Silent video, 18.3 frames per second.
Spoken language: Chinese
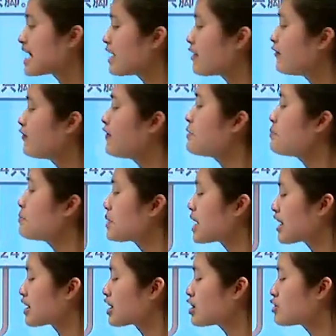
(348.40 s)
再
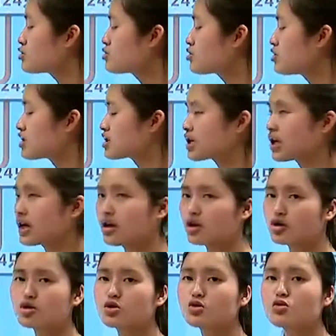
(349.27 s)
分别根据
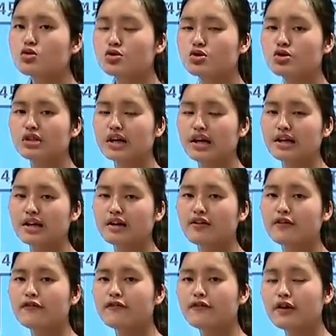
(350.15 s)
这个数据的
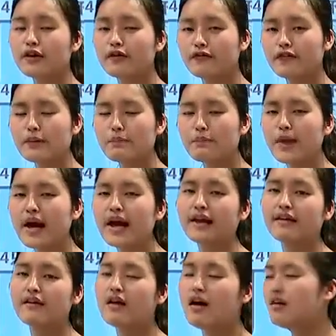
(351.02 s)
一个分分
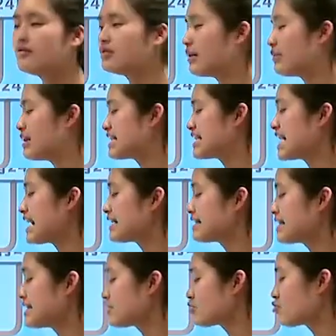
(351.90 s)
配，那么
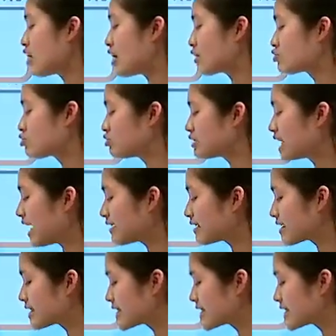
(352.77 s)
再计算出它